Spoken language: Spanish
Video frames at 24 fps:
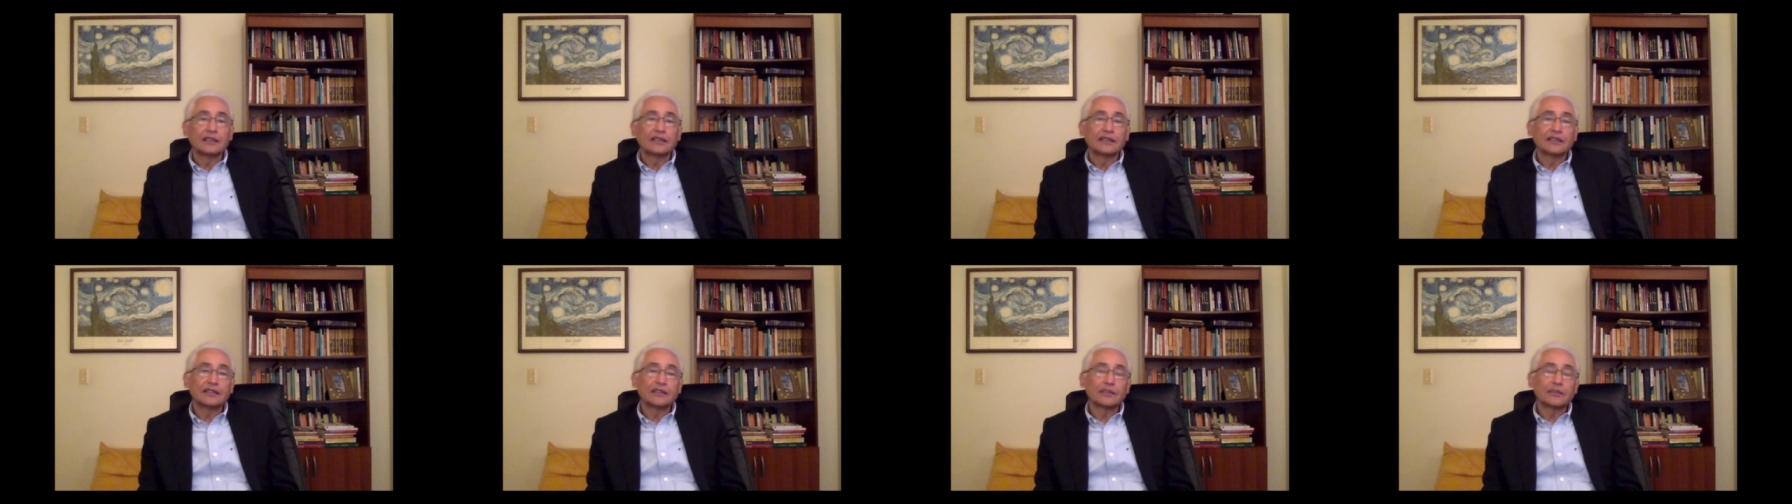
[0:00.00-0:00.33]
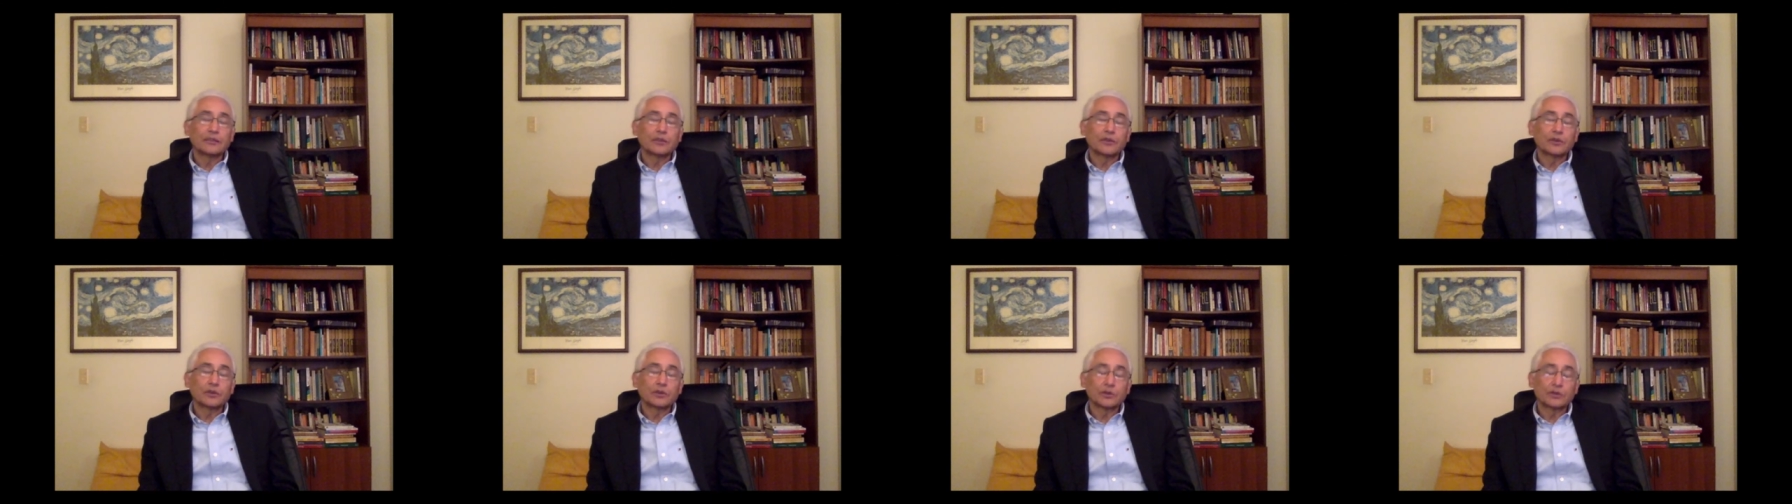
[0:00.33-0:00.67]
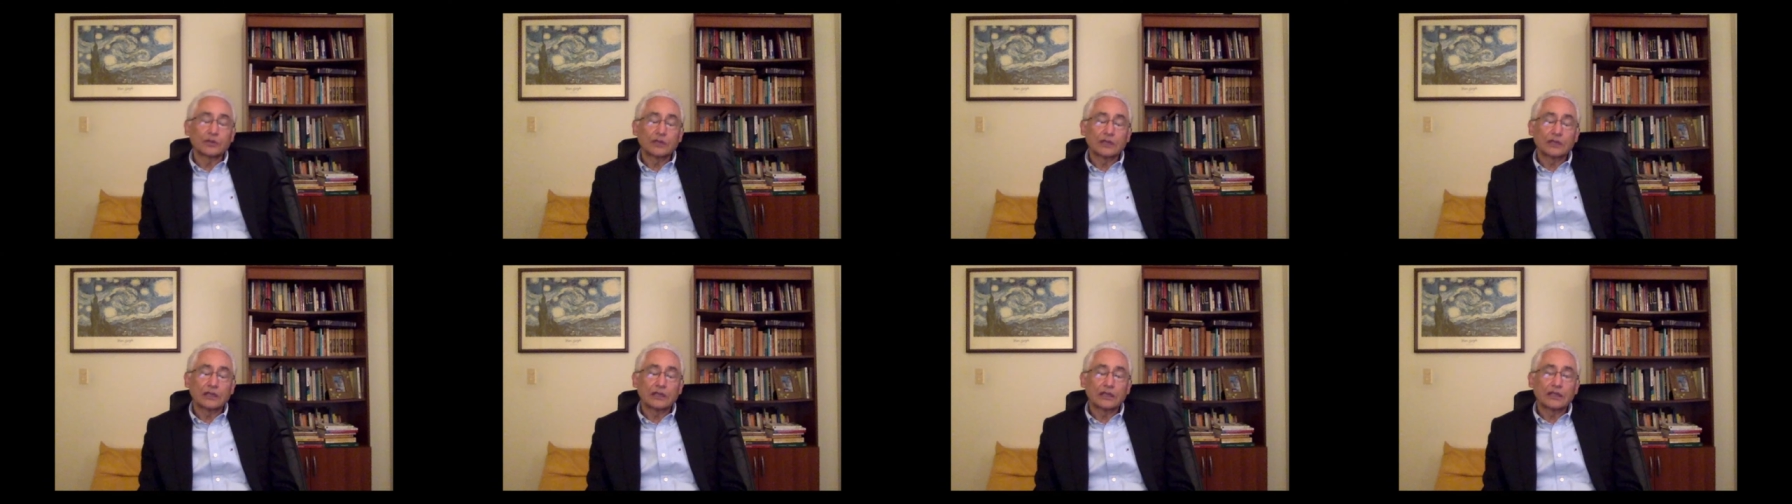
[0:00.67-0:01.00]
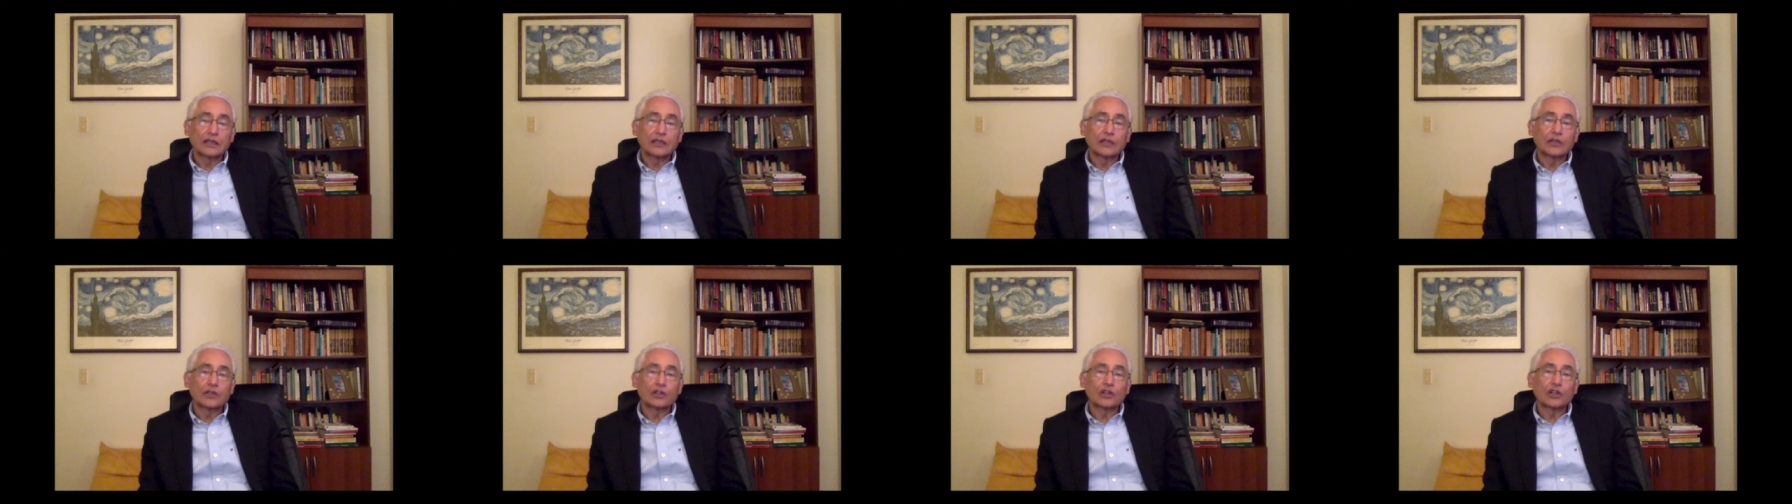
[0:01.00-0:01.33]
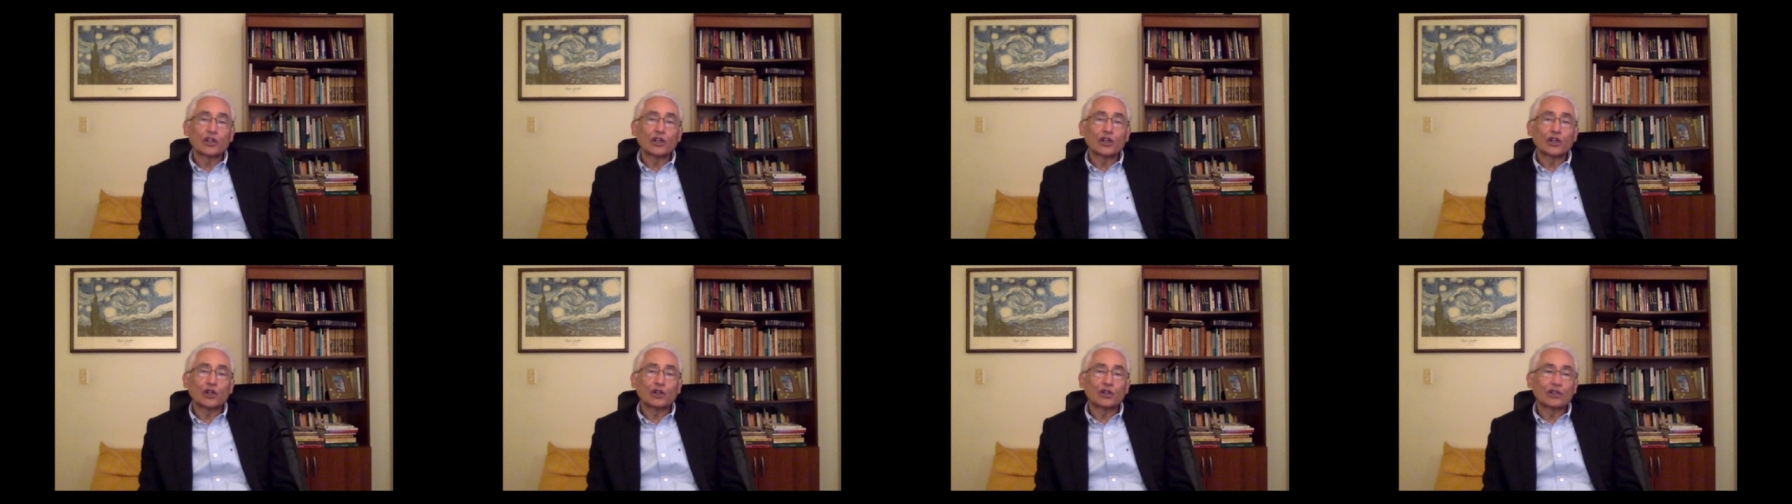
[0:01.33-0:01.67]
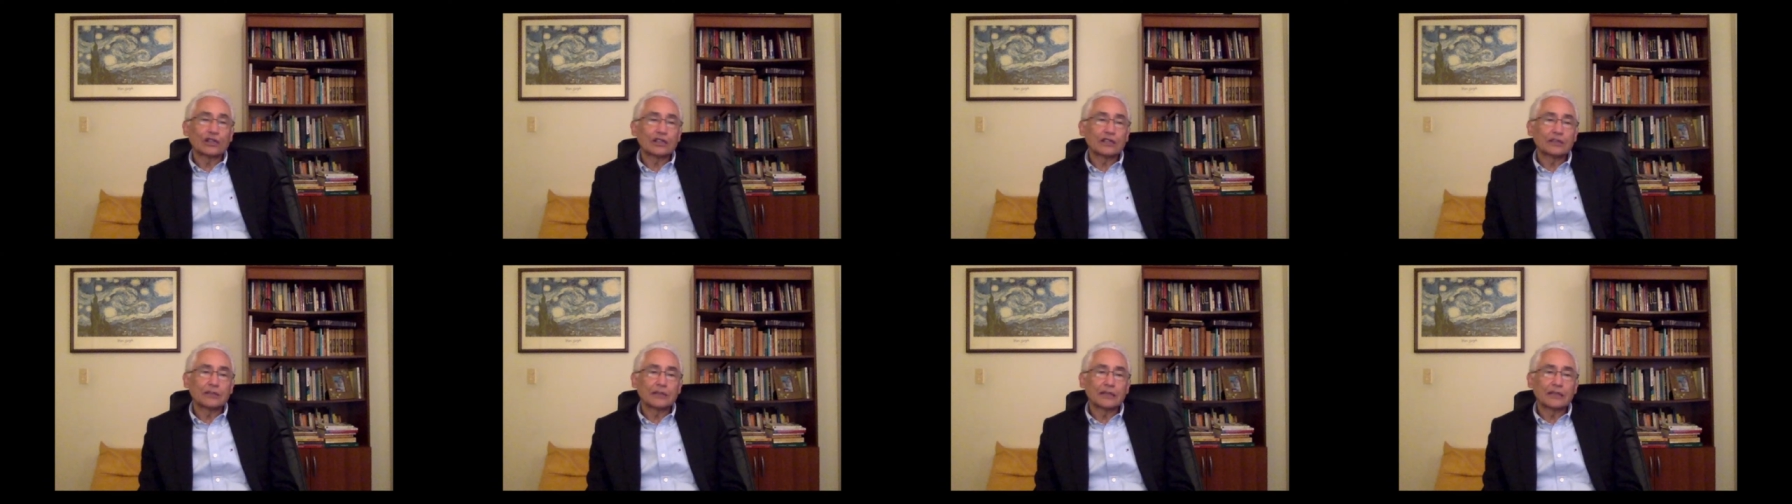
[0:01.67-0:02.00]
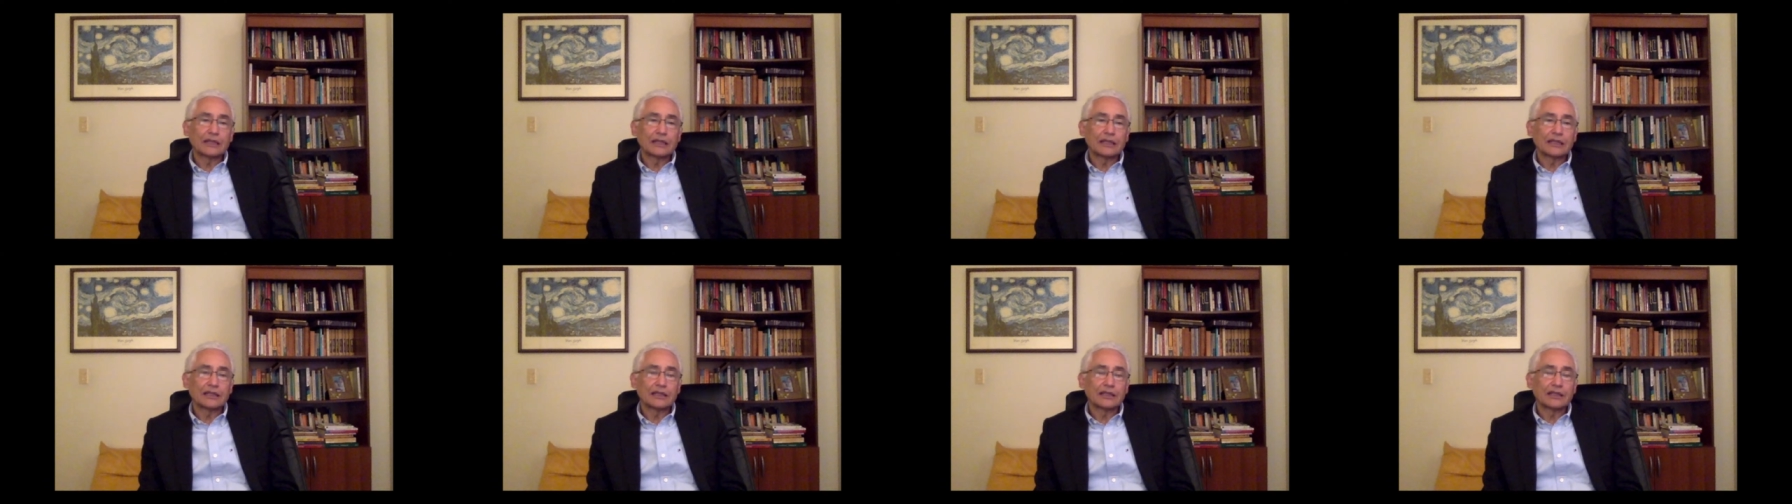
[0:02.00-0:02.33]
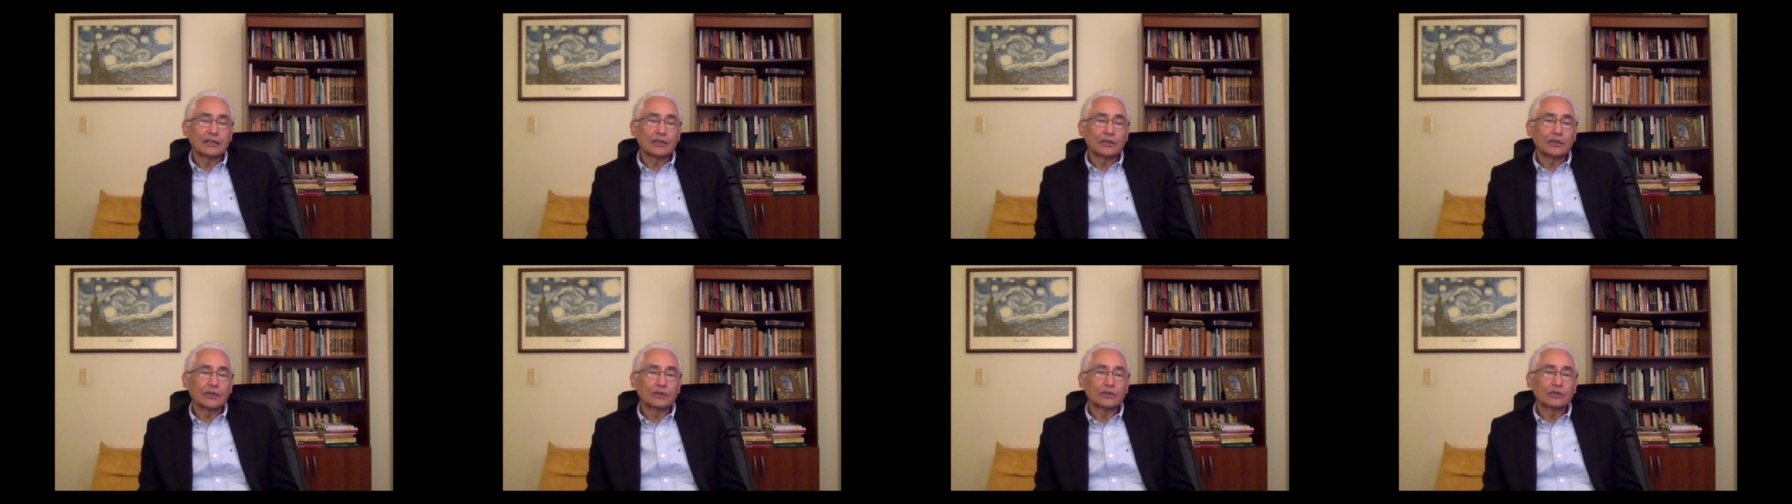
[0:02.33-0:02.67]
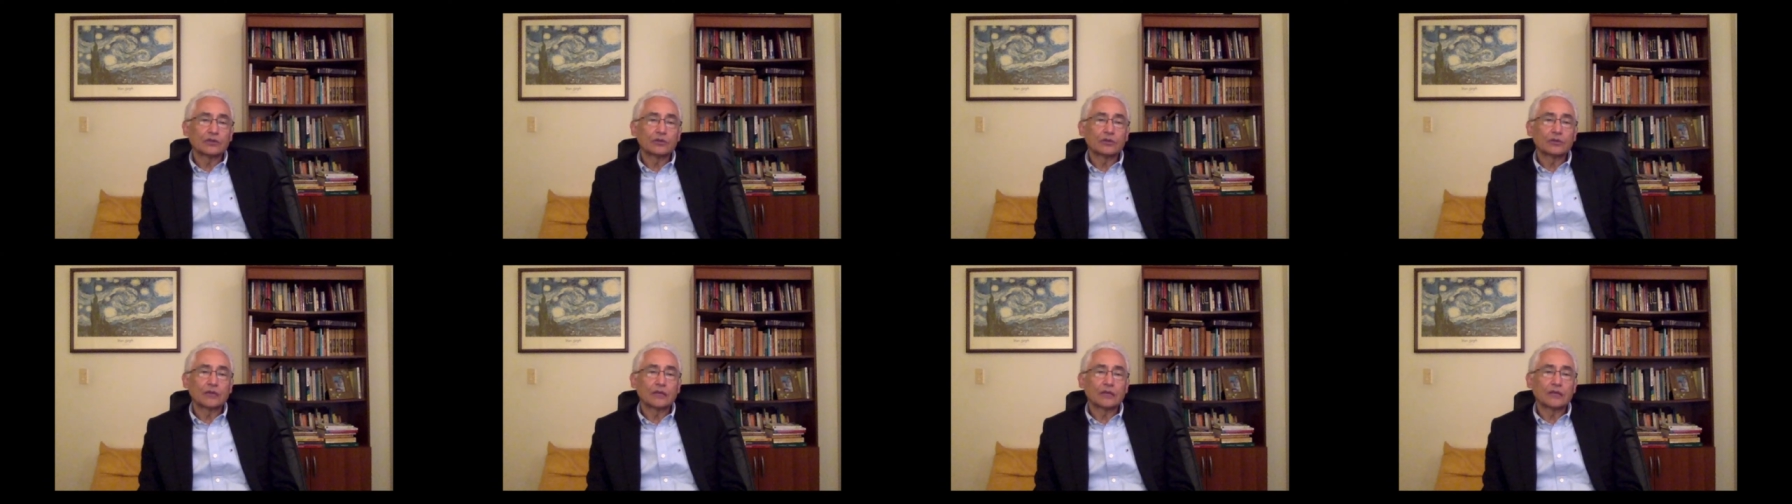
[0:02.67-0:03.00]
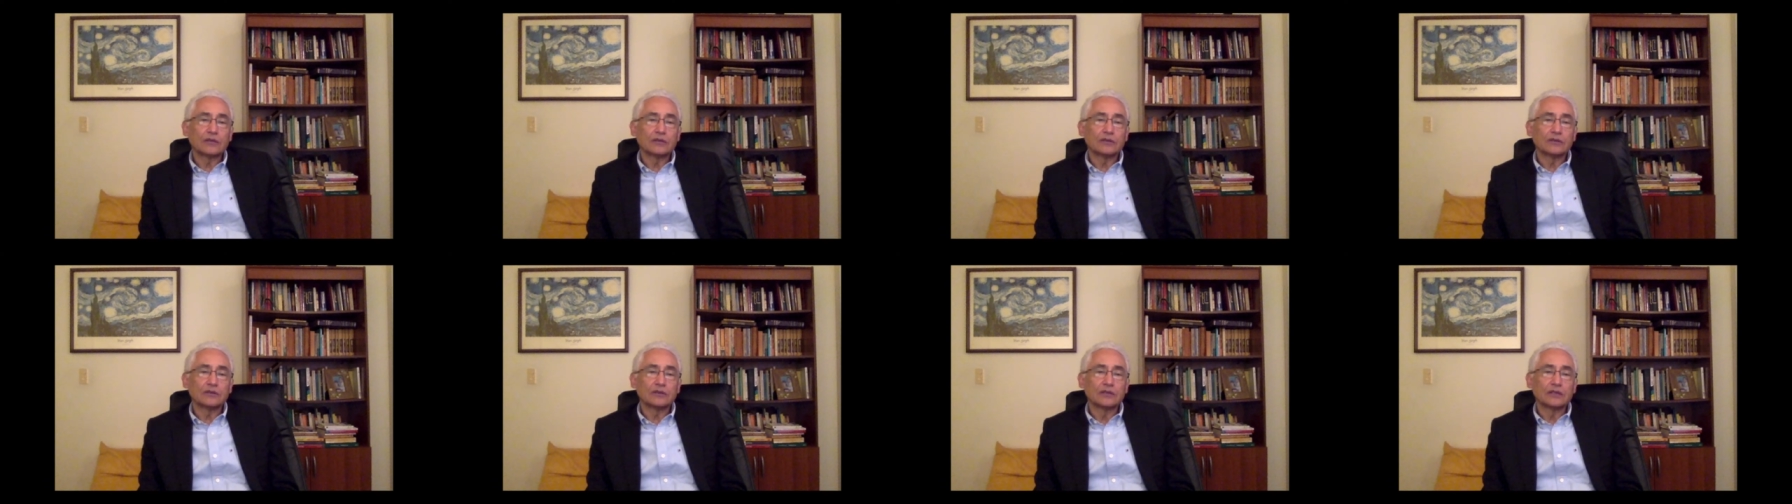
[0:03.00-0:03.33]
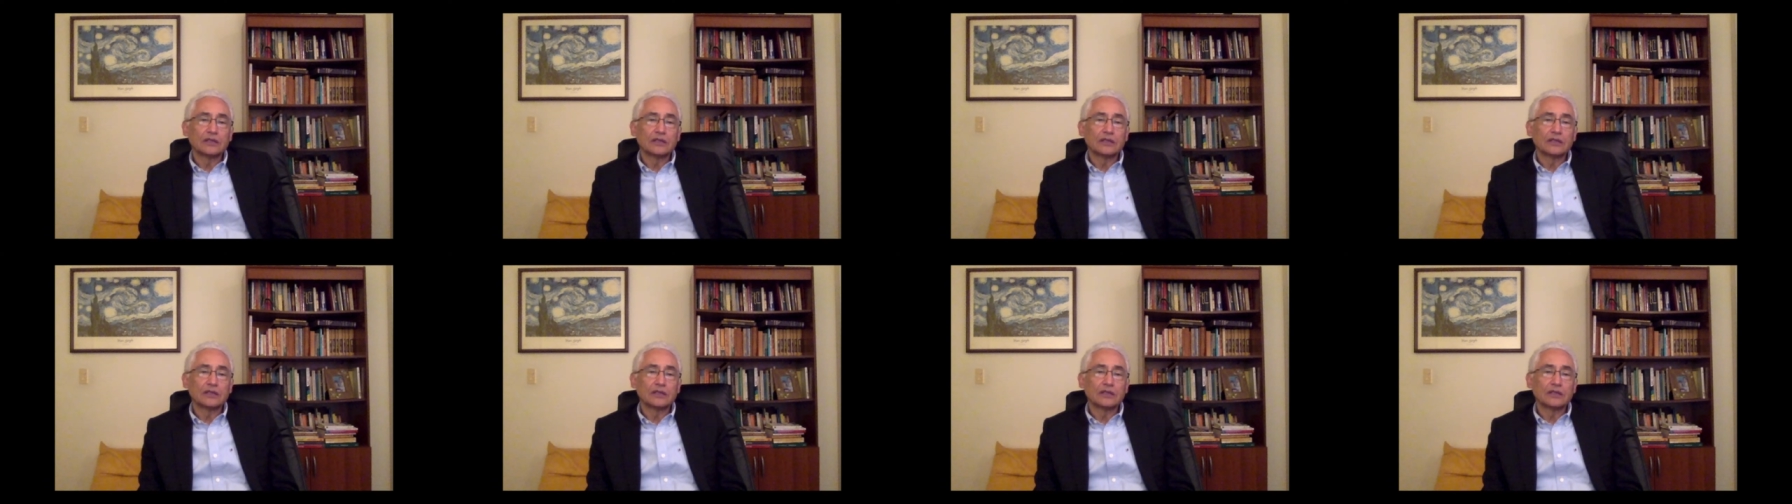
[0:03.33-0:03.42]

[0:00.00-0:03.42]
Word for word: que se produzcan alrededor de otras maneras del encuentro humano,